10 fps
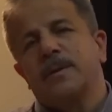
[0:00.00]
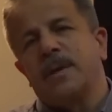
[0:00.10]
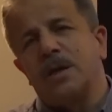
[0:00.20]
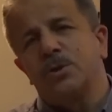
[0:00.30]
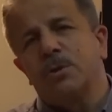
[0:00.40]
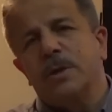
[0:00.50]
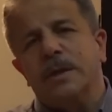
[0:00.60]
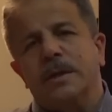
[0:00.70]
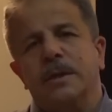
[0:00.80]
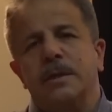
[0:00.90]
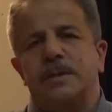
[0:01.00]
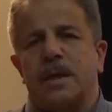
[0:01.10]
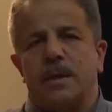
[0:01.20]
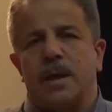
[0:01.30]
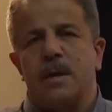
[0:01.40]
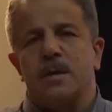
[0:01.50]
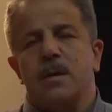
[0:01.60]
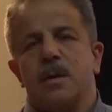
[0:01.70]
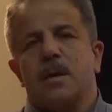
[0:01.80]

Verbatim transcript: Daha sonraki insanlar